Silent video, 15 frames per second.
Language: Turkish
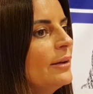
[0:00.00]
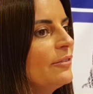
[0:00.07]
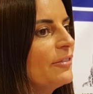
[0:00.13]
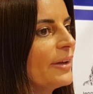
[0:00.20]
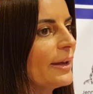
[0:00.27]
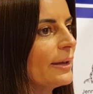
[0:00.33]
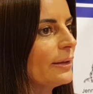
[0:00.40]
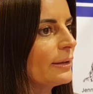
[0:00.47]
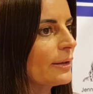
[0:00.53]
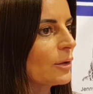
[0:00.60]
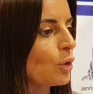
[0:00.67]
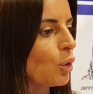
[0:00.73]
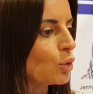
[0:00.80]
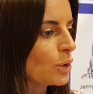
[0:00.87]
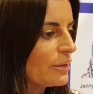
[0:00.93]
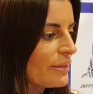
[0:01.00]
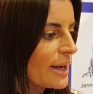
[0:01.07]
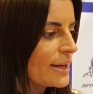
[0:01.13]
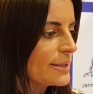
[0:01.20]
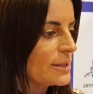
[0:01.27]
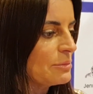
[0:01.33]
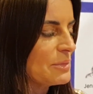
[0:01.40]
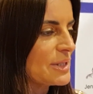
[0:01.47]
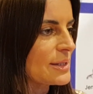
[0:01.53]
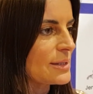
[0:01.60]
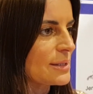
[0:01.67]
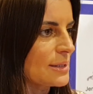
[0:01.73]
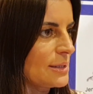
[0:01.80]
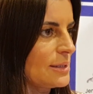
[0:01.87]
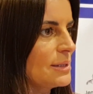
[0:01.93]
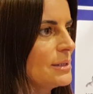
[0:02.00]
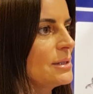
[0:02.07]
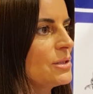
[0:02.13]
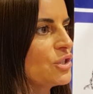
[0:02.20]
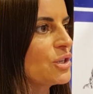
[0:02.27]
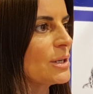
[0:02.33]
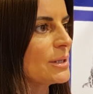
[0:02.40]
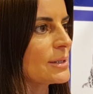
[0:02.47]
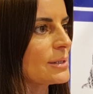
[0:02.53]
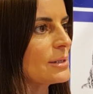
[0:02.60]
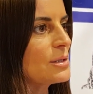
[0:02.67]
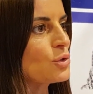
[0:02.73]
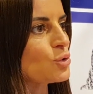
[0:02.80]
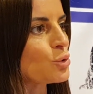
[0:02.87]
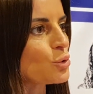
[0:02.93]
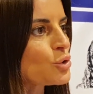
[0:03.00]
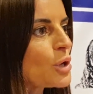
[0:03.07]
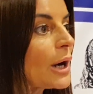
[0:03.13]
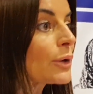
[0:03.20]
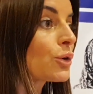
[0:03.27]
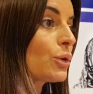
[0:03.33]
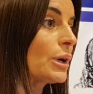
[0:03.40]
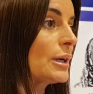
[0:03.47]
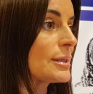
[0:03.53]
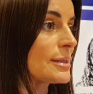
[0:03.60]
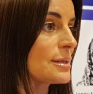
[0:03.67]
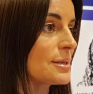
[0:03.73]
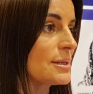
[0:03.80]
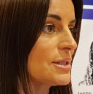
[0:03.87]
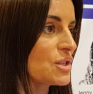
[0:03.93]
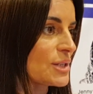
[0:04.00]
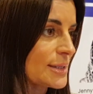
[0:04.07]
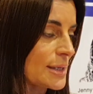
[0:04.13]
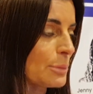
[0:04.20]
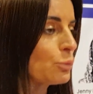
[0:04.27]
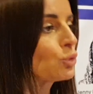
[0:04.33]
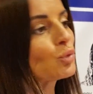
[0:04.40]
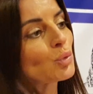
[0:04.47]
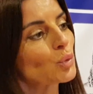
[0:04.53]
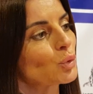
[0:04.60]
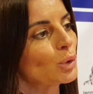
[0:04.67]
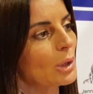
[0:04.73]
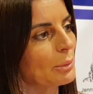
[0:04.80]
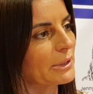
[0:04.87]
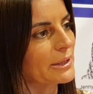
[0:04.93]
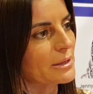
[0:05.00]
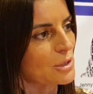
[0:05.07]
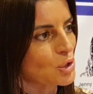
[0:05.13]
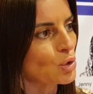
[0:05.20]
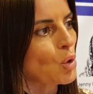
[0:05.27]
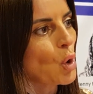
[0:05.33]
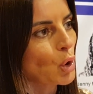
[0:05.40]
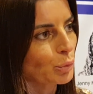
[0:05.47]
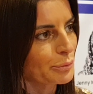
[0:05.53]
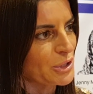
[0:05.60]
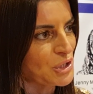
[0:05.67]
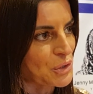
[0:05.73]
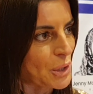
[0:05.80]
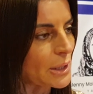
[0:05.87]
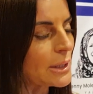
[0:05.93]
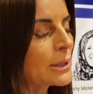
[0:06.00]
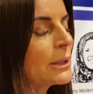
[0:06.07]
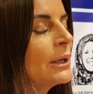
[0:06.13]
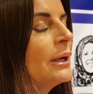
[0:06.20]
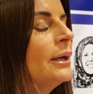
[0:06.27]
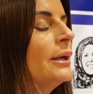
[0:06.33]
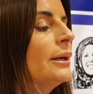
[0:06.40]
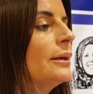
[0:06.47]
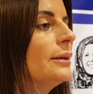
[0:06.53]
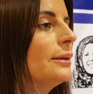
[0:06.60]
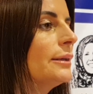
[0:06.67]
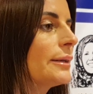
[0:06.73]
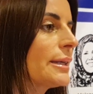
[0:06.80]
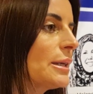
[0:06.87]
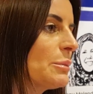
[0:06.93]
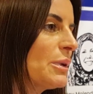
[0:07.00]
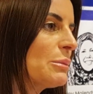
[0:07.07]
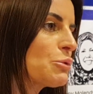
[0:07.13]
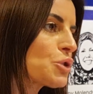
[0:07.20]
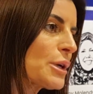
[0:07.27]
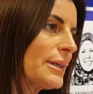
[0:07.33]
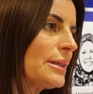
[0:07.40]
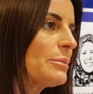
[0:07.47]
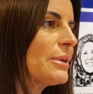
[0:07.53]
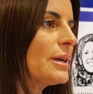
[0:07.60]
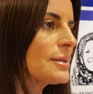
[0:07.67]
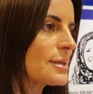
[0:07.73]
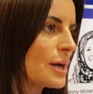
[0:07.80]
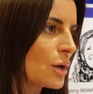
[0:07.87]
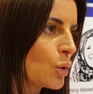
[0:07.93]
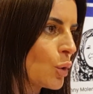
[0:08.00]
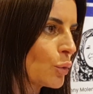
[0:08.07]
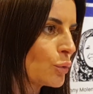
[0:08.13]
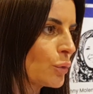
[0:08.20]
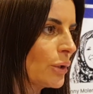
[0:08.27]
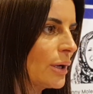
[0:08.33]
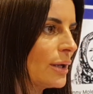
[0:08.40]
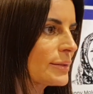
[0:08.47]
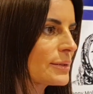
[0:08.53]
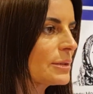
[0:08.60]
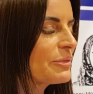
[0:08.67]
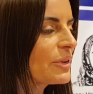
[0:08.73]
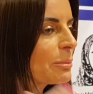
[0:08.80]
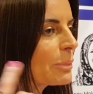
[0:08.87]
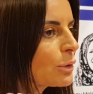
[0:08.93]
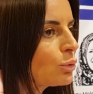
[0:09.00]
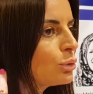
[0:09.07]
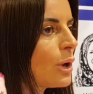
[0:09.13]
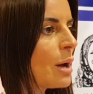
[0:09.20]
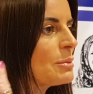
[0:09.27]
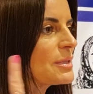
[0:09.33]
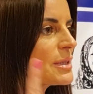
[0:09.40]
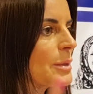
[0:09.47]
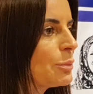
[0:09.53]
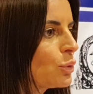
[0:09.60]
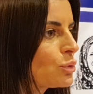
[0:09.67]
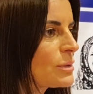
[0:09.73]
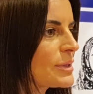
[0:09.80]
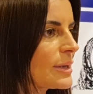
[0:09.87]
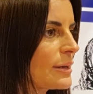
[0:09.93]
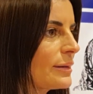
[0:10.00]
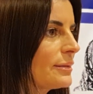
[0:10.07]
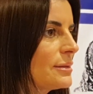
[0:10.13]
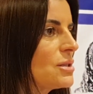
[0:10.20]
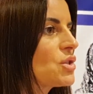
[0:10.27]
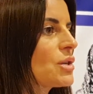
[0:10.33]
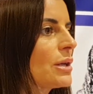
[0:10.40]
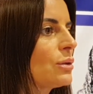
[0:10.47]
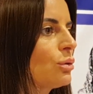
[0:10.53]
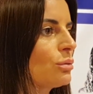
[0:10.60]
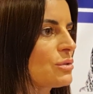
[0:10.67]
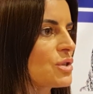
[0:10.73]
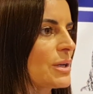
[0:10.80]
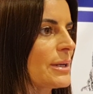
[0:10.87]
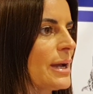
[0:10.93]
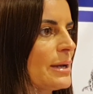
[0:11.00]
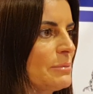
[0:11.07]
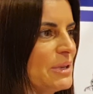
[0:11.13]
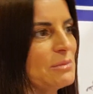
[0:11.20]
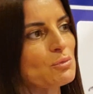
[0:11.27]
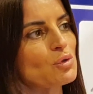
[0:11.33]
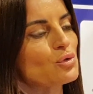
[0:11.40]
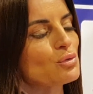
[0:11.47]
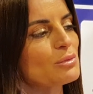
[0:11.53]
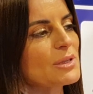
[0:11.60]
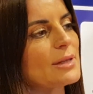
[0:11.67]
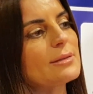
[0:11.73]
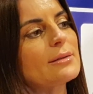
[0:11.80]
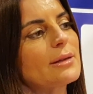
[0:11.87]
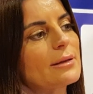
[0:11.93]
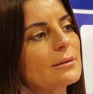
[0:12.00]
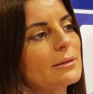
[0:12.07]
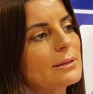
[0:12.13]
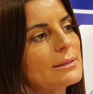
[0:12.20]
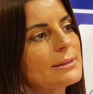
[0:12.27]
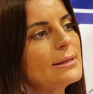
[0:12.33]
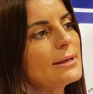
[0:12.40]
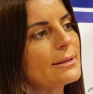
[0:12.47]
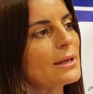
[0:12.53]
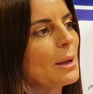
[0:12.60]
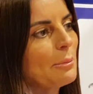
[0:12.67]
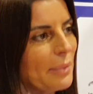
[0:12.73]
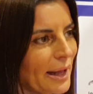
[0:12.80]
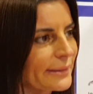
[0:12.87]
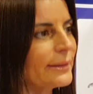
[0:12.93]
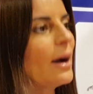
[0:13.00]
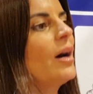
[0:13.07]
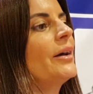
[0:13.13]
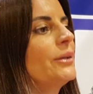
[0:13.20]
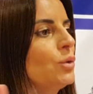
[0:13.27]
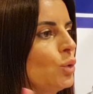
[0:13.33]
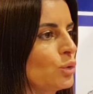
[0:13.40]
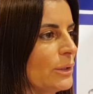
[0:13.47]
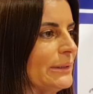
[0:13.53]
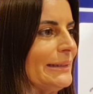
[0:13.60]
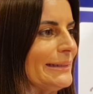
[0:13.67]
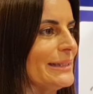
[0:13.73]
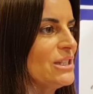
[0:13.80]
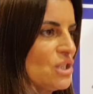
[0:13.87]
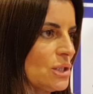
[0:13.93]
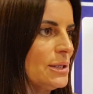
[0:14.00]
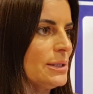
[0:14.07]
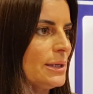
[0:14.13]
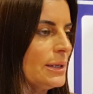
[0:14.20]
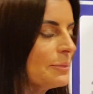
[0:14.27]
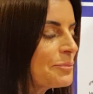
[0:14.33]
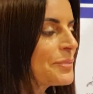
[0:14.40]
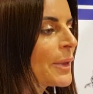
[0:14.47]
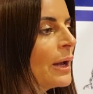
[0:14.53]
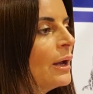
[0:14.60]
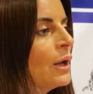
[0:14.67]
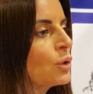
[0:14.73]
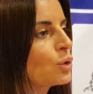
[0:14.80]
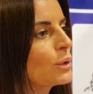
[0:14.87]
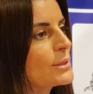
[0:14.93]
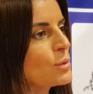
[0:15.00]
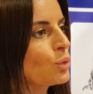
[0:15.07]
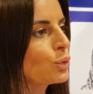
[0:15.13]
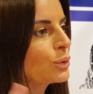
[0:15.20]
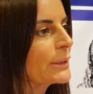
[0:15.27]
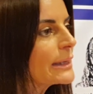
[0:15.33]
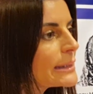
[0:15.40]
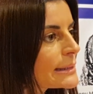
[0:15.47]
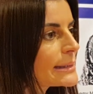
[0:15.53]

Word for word: ve e, ona verdiğimiz e, cihazı çocuğa göre hazırlayacağız. Yani bütün uygulamalar açık olmayacak e, gibi bu şekilde biraz daha kontrol altında ve bir kulağımız hep onun seyrettiği şeyde olacak. Yani benim çocuğum zaten ekranı izlerken ben de aynı odanın içi yaşındayım. Dolayısıyla onun ne